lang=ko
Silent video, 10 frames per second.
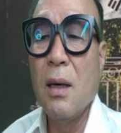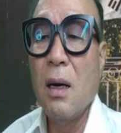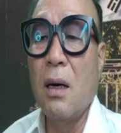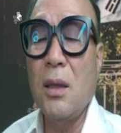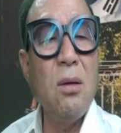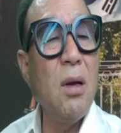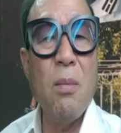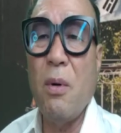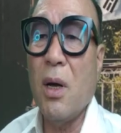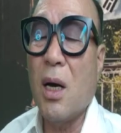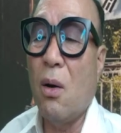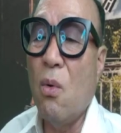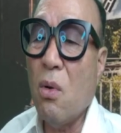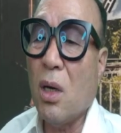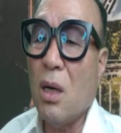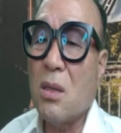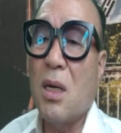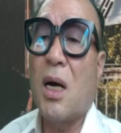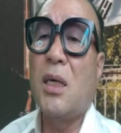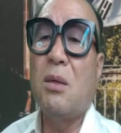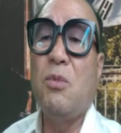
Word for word: 어제도 내 보니까 웃겨서 내가 지금